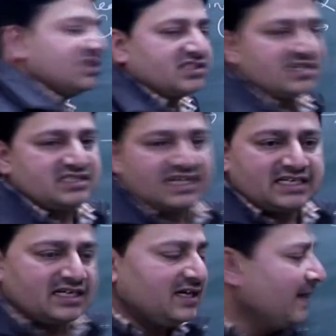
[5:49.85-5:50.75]
चली
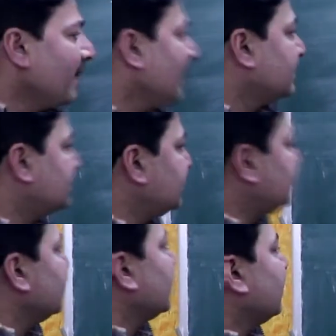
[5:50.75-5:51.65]
जाएंगी
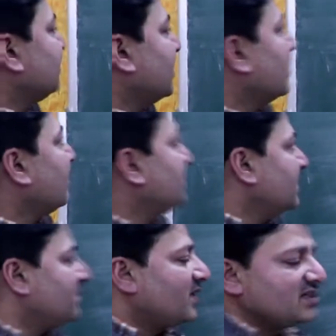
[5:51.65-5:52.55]
जिससे क्या बनेगा
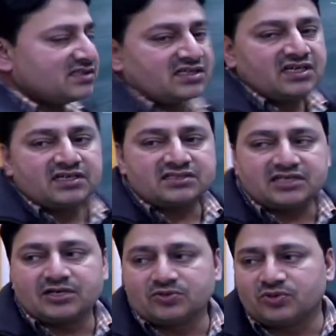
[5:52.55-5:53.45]
अपने पास
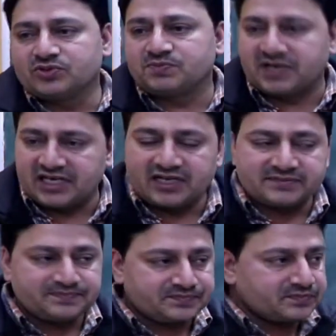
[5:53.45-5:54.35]
सेलुलोज बनेगा
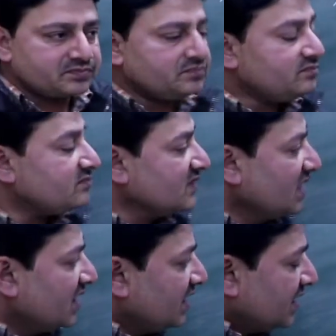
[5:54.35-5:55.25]

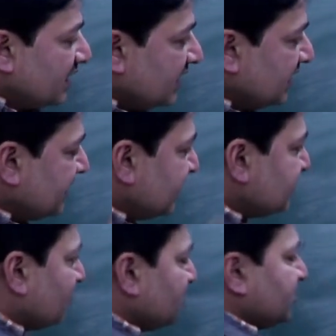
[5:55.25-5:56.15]

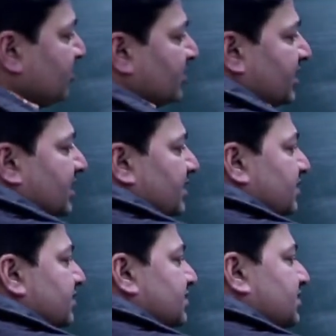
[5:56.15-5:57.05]
लिंकेज कौन सी होगी
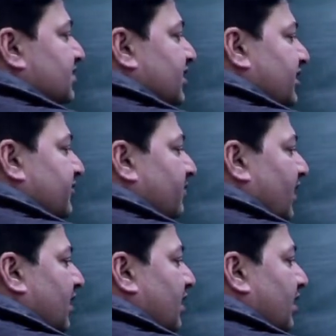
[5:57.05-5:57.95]
सी
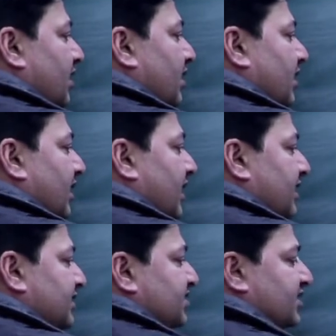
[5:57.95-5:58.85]
वन
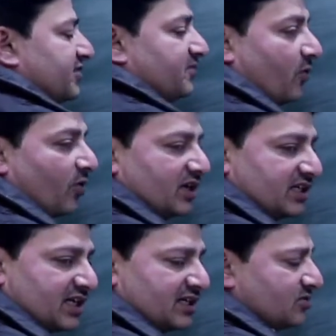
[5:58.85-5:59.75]
एंड सी फोर
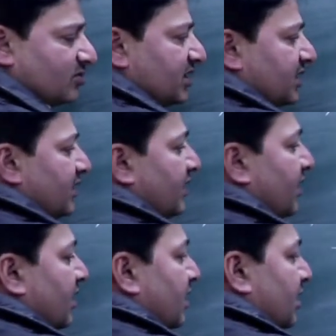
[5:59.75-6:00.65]
लिंकेज होगी
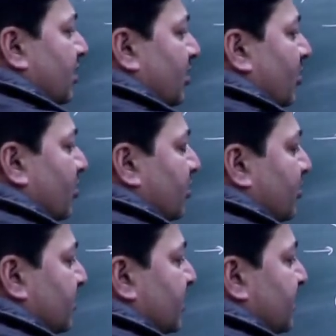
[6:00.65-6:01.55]
और
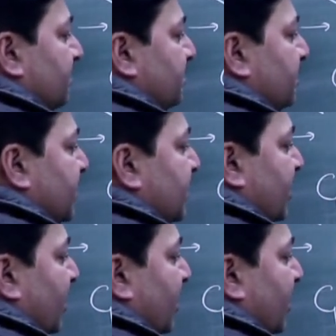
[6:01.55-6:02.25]
क्योंकि बीटा